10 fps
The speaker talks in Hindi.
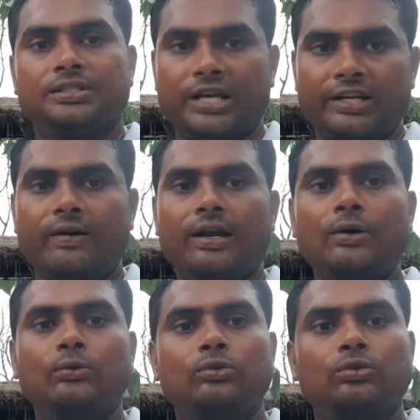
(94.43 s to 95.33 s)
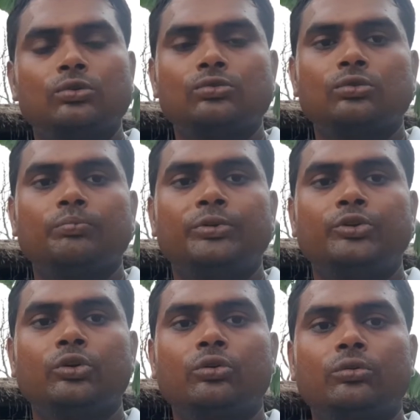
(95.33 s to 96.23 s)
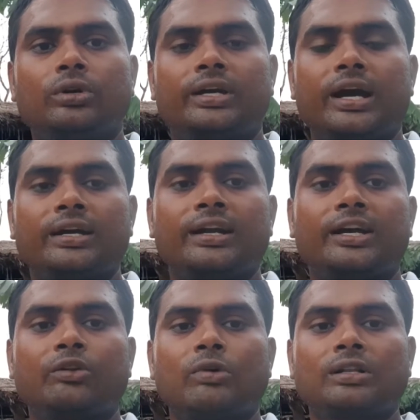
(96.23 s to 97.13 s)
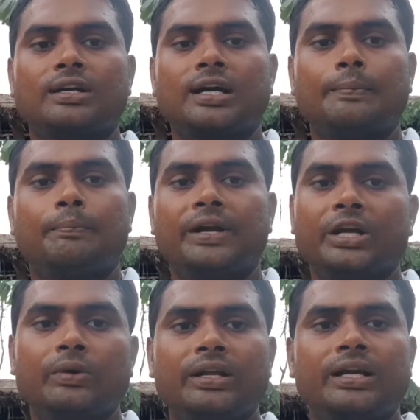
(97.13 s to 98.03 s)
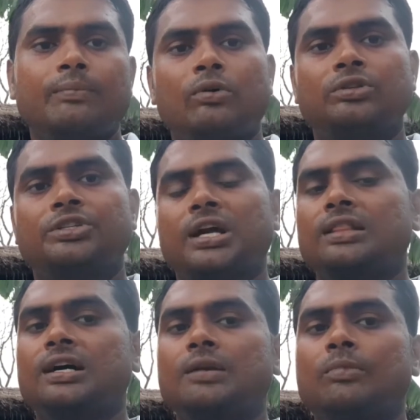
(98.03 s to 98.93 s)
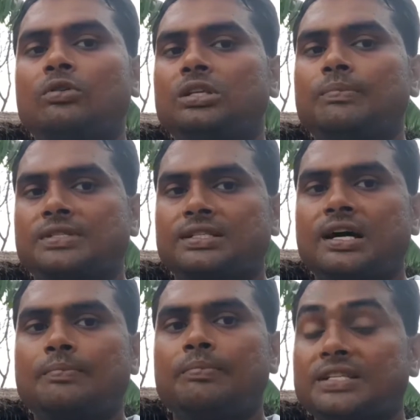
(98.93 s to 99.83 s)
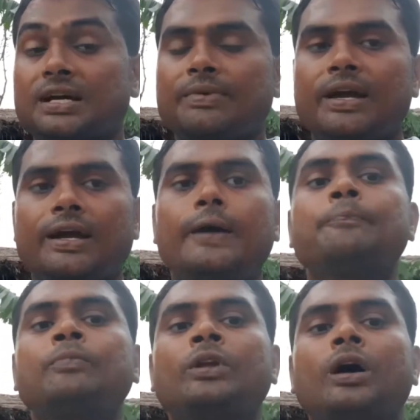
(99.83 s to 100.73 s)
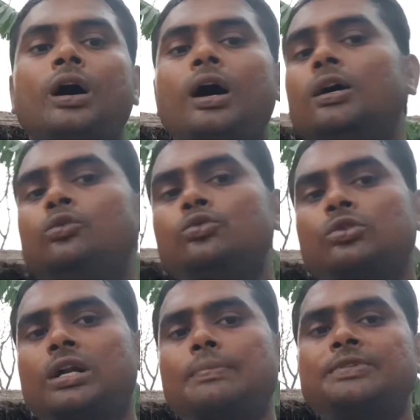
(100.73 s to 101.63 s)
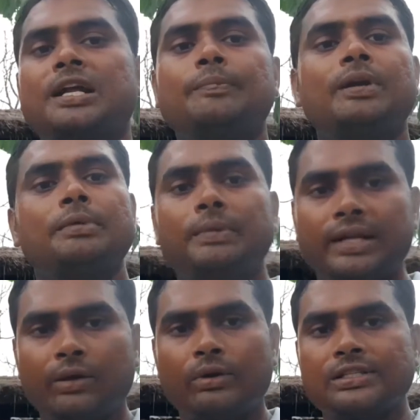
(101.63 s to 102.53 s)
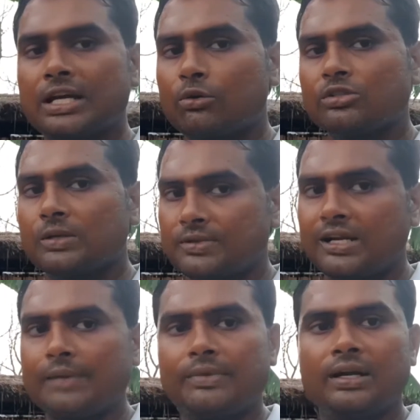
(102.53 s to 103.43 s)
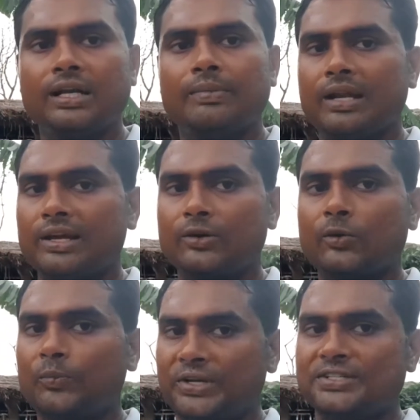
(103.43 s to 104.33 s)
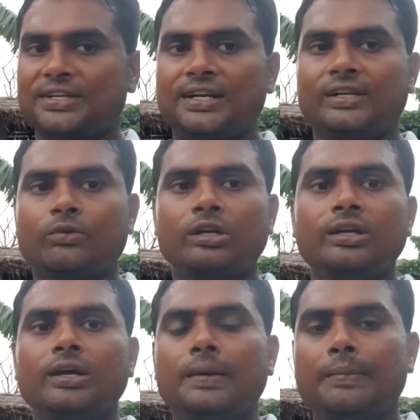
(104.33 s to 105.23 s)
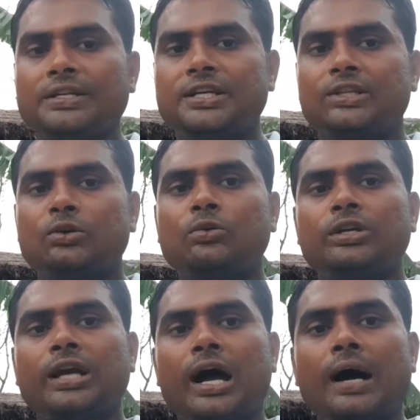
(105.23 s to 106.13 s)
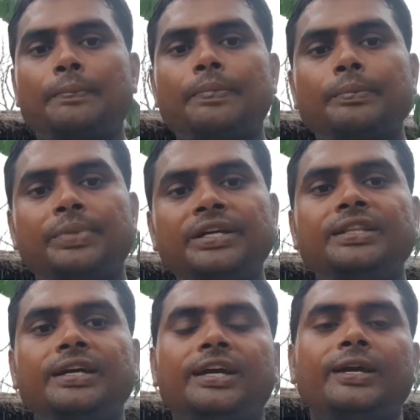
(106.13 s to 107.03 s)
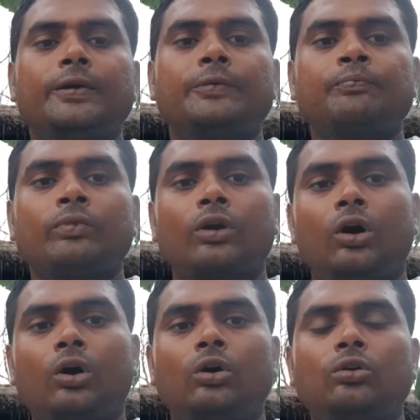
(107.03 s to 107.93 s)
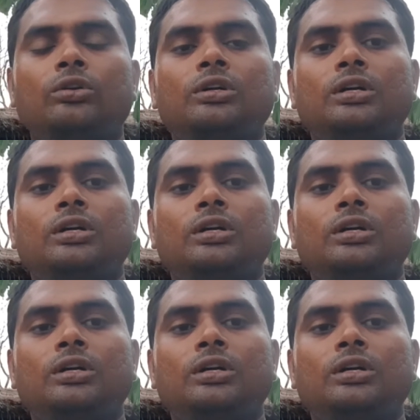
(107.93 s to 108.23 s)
जाने वाला हूँ तो दोस्तों वीडियो के आखिर आखिर वक्त तक आप बने हुए रहिएगा बहुत ही शानदार बहुत ही मज़ेदार मज़ा भी आएगा हाँ दोस्तों अगर आप चैनल पर अभी भी नए होंगे तो चैनल को सब्सक्राइब कर लेंगे बेलाइकन को प्रेस कर लेंगे क्योंकि मैं चाहता हूँ कि आप भी देखें और